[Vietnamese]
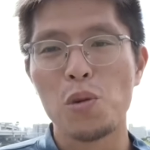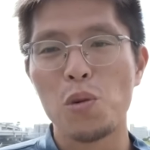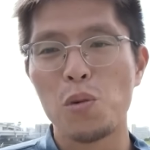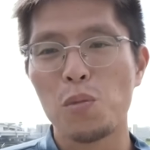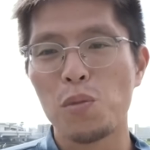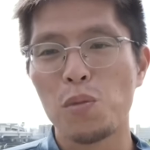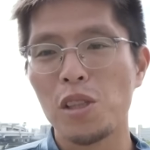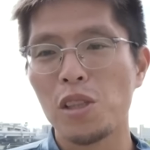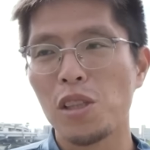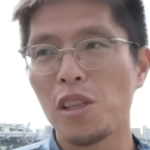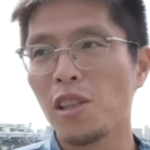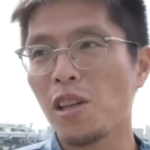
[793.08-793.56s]

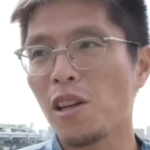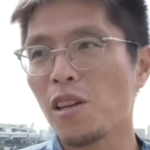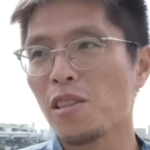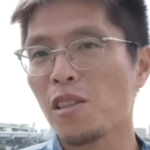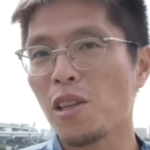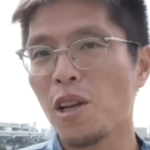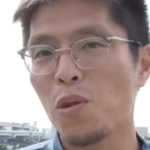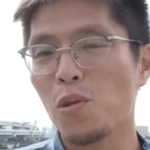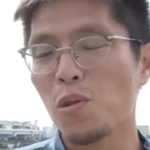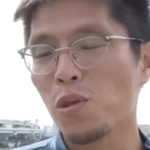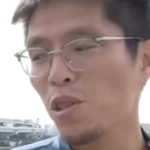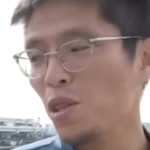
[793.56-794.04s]
Tôi nhận
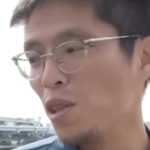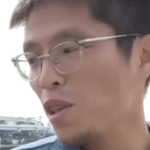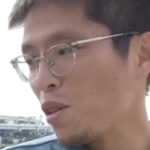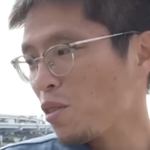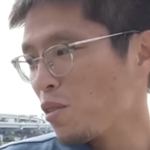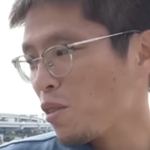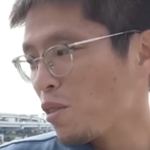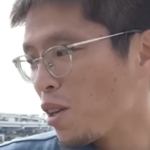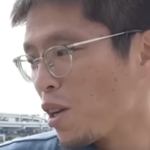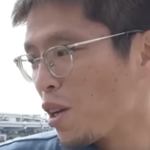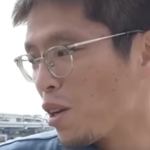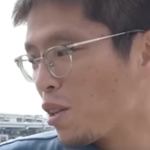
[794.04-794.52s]
ra có
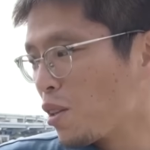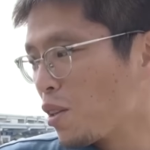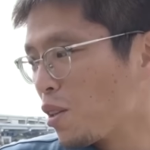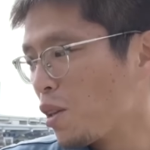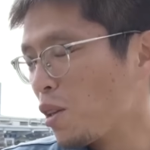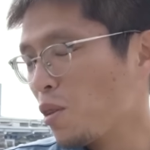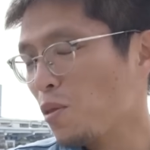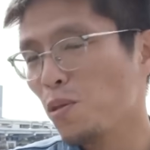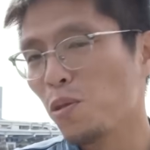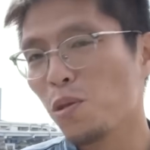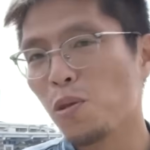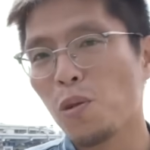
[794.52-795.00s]
nhiều rác
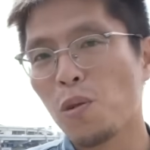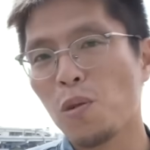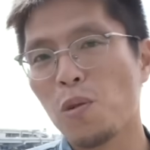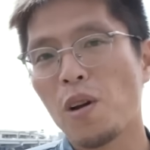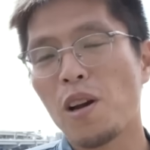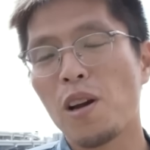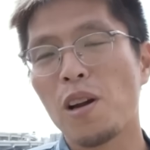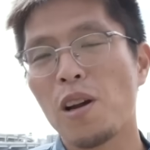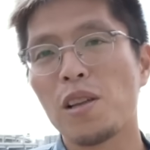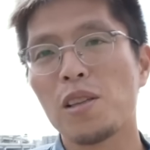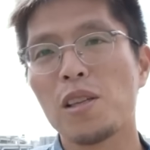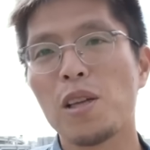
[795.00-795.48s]
hơn tôi
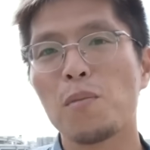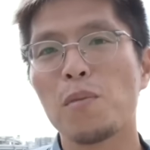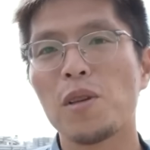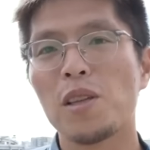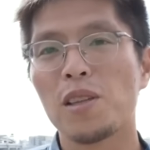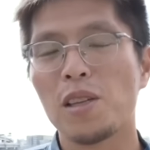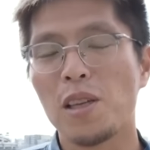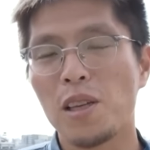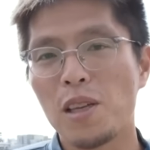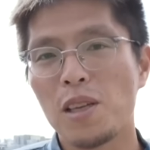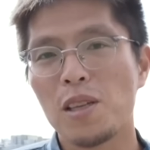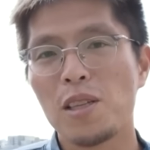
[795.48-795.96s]
nghĩ.
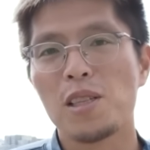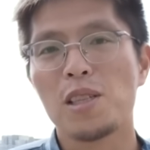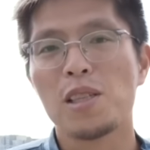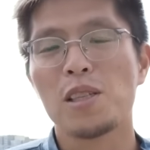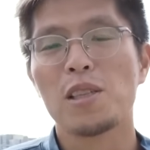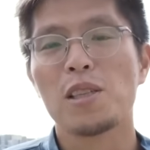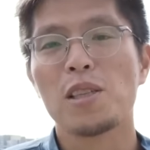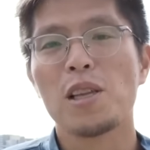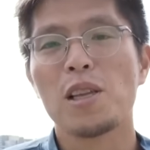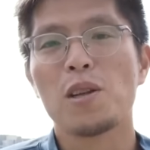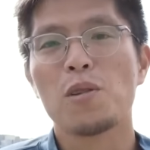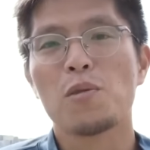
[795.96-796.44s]
Sau
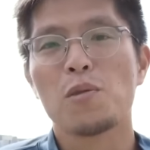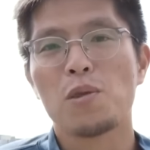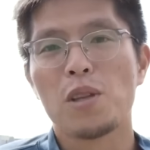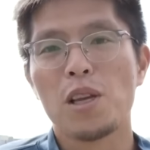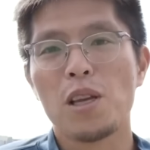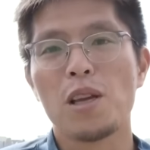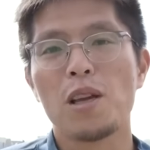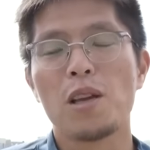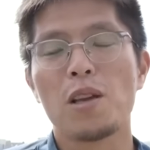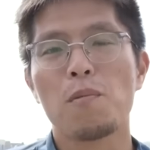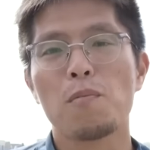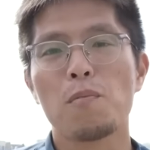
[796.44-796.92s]
sự kiện
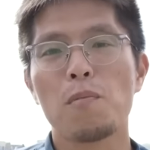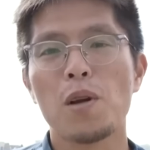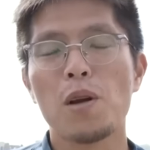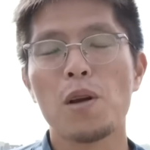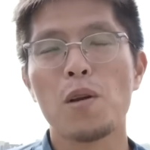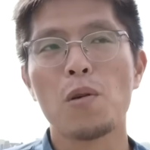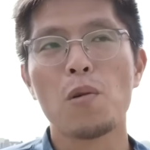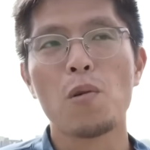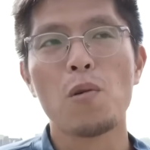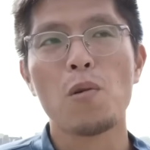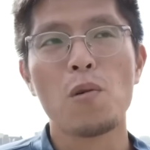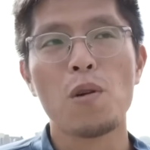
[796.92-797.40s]
hôm nay,
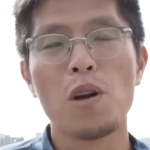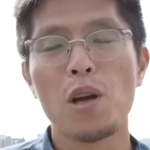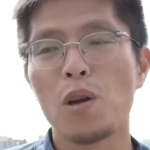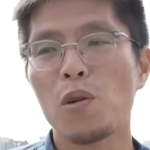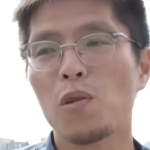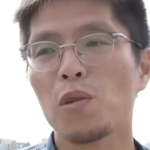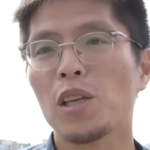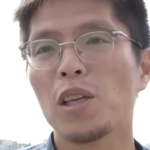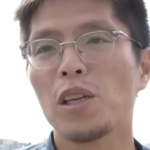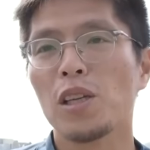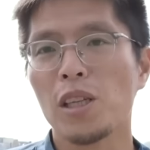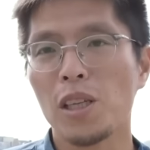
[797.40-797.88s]
tôi muốn
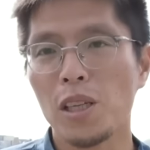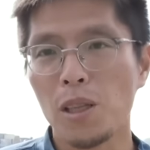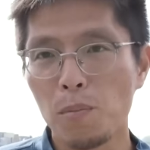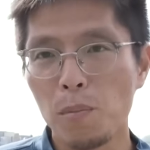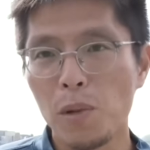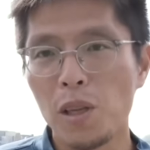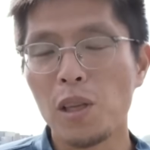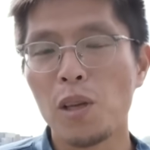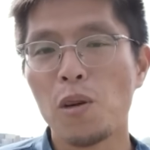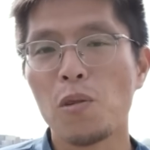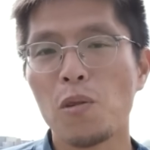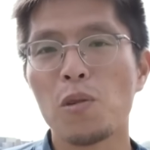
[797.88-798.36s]
được tham
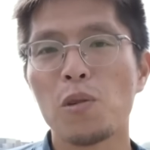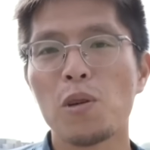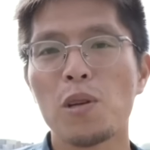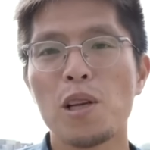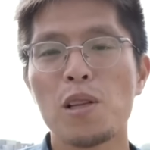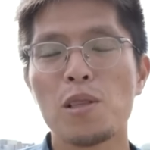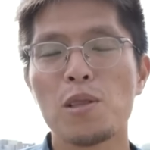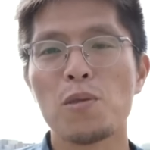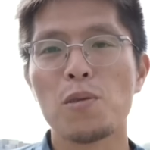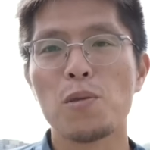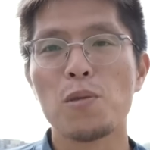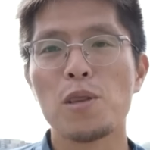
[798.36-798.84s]
gia những hoạt
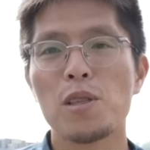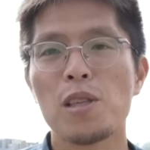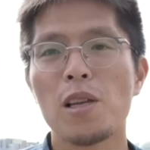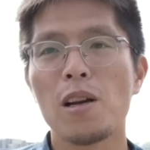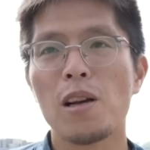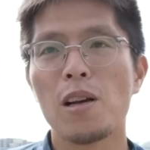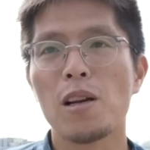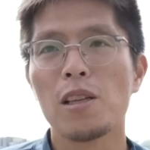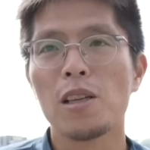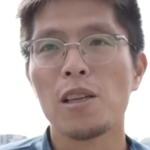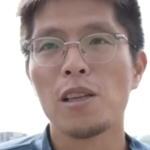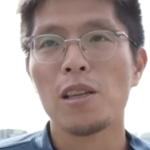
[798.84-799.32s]
động như thế
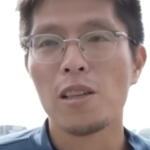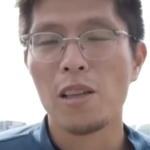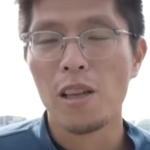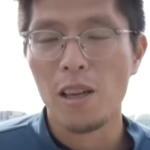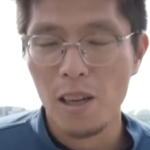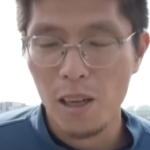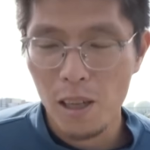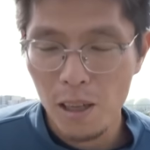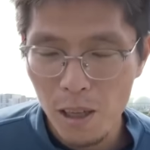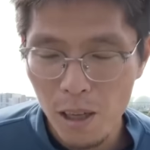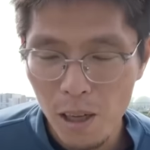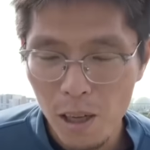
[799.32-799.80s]
này lần
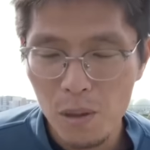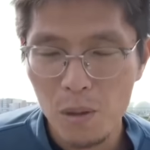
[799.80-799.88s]
nữa.